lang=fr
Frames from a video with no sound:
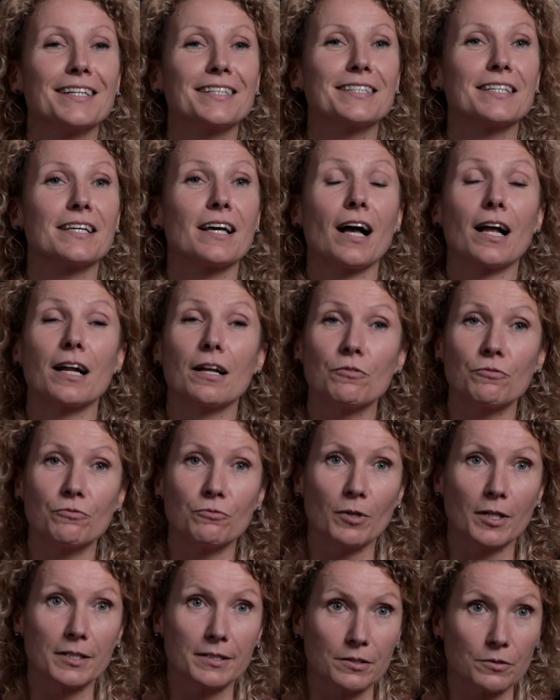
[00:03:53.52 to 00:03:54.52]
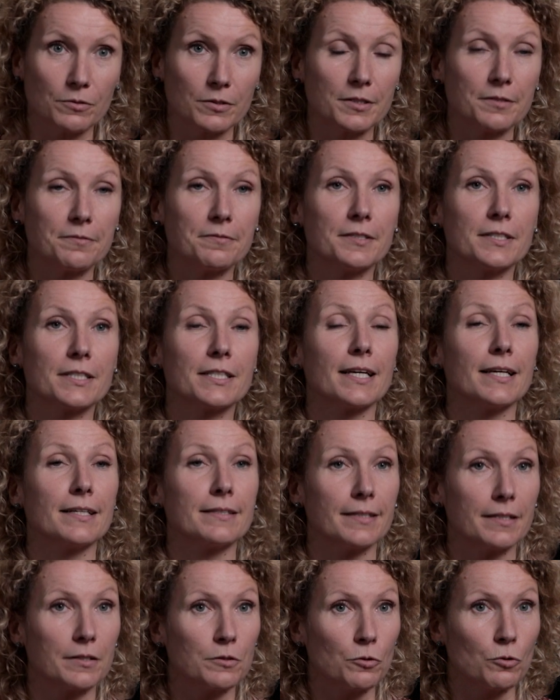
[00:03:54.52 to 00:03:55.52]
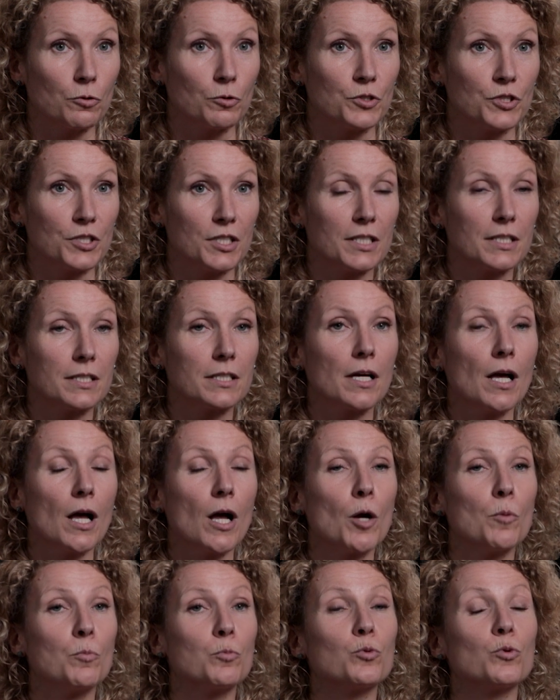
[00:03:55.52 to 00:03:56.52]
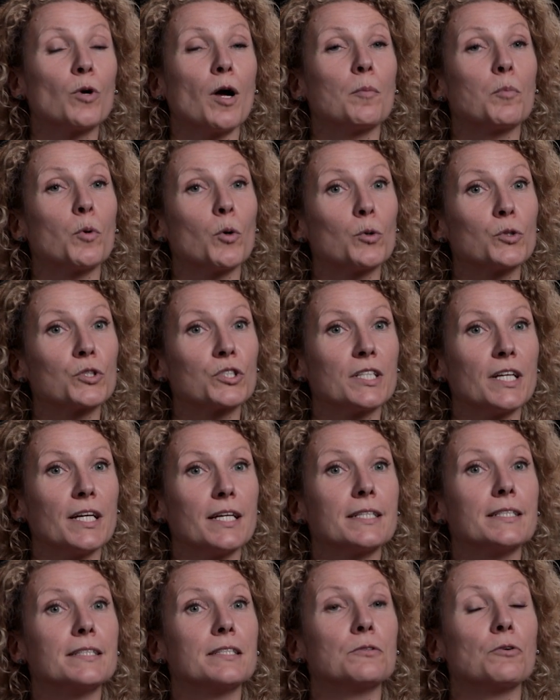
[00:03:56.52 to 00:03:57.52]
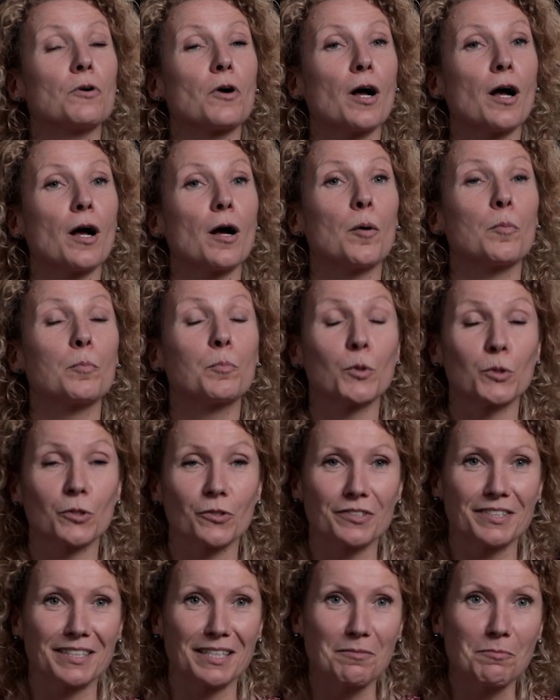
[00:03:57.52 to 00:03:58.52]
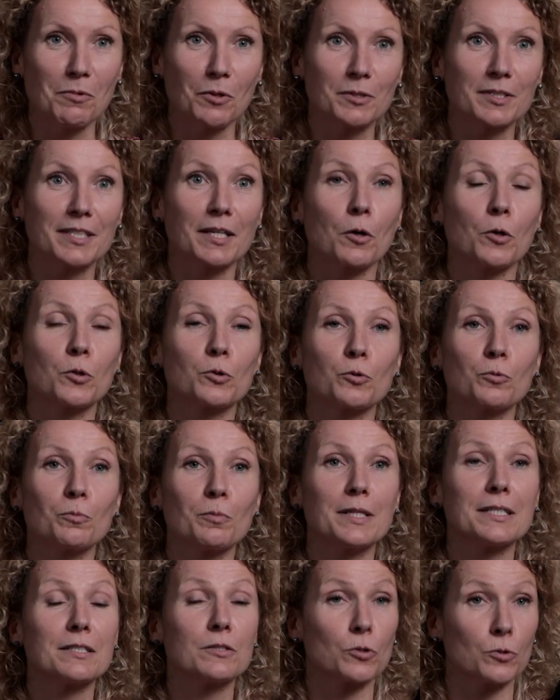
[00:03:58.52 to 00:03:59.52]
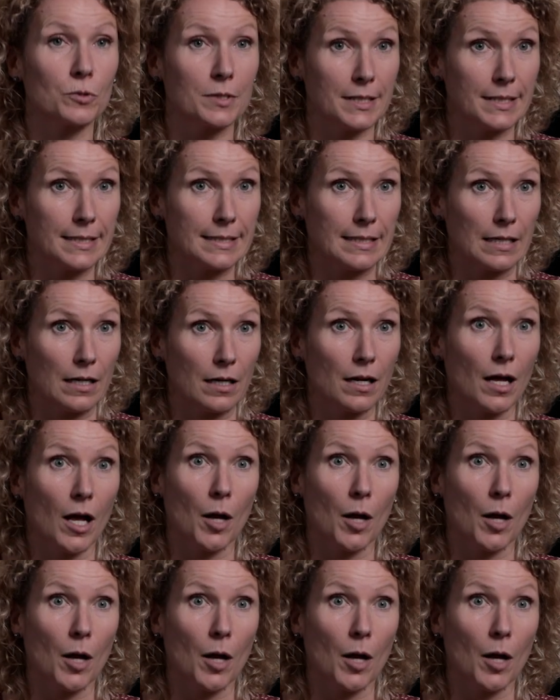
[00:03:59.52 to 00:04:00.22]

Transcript: qui est à la fois scientifique et technologique pour un projet qui aura potentiellement des retombées sociétales